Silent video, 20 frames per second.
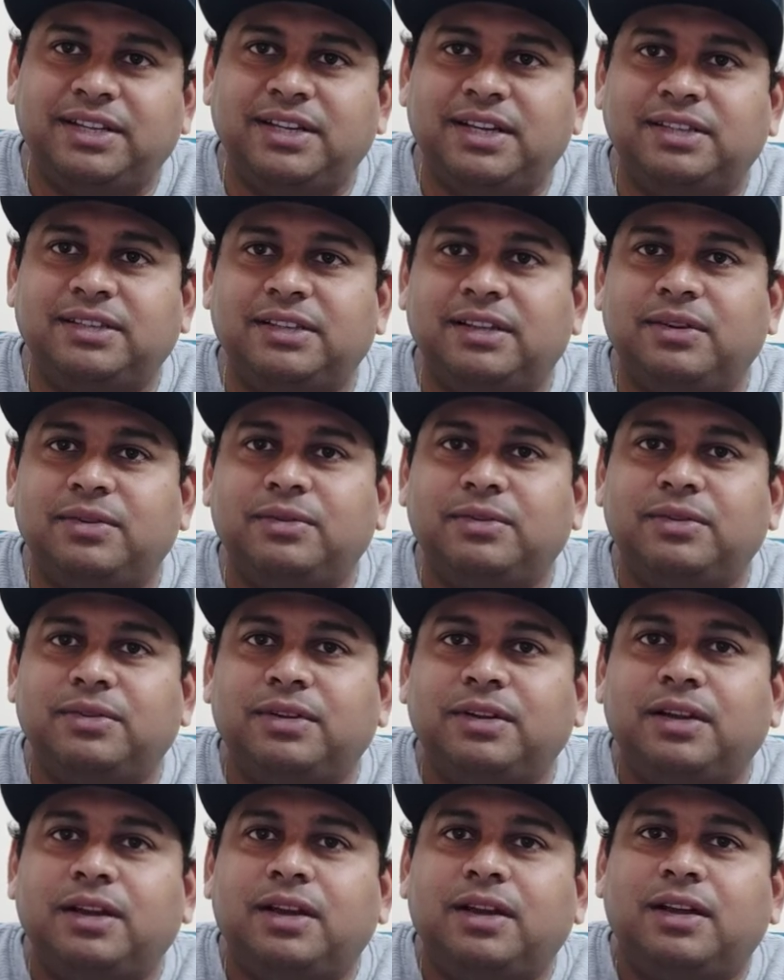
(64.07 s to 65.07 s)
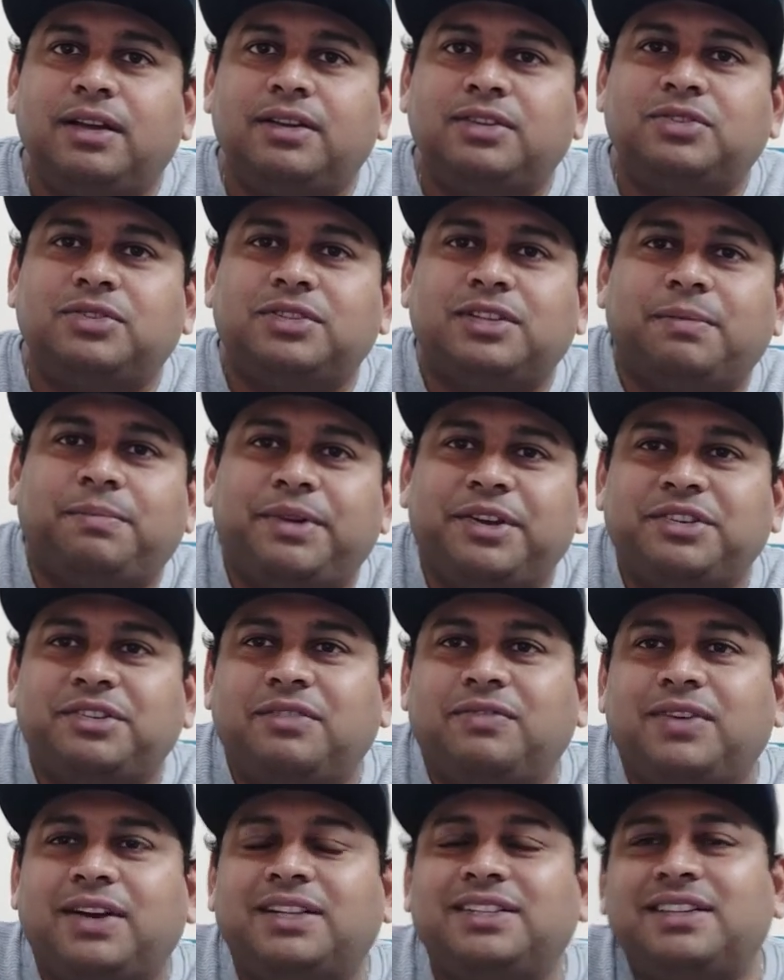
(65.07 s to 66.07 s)
ట్రై చేస్తాను సో సపరేషన్
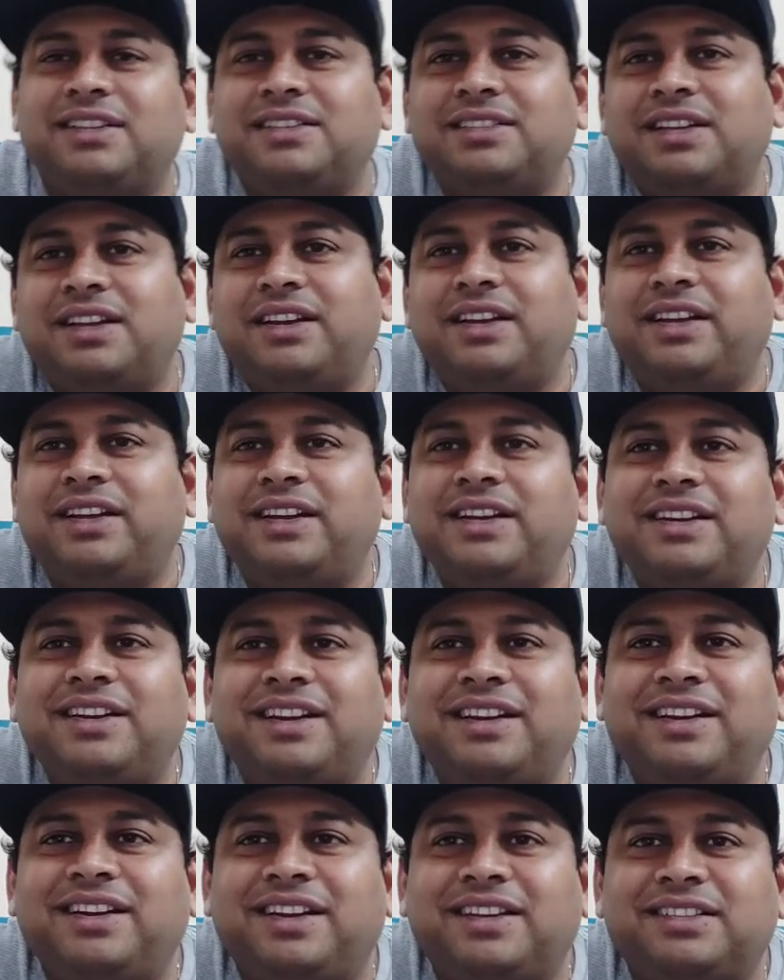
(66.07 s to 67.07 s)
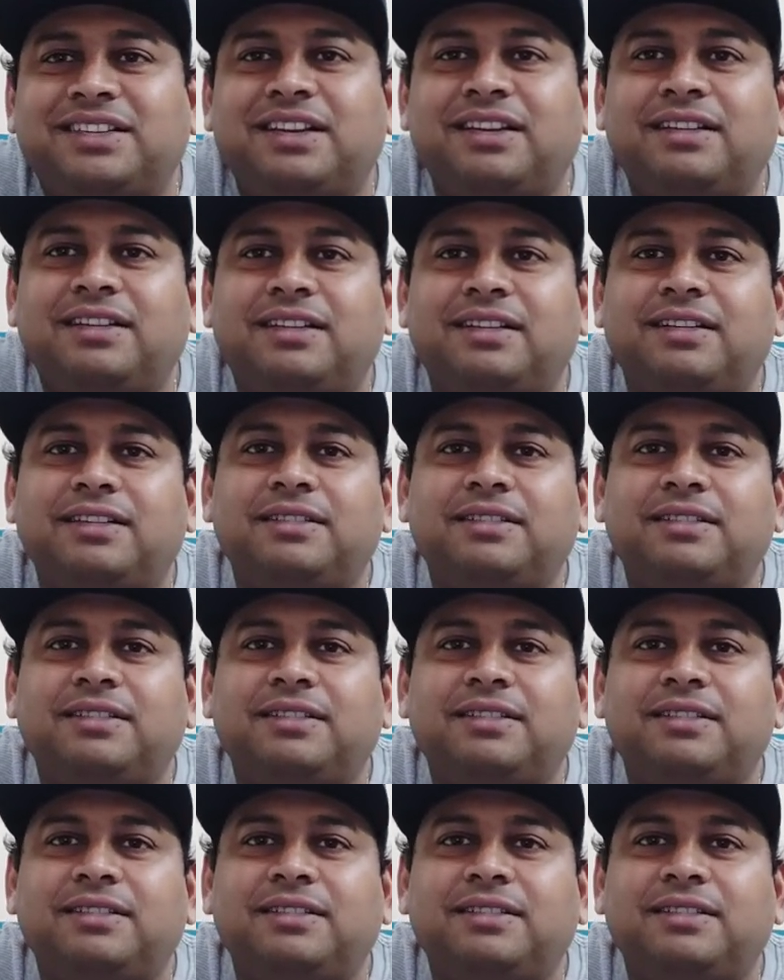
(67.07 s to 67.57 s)
ఆఫ్ కన్సర్న్స్ అంటే ఏంటంటే అసలు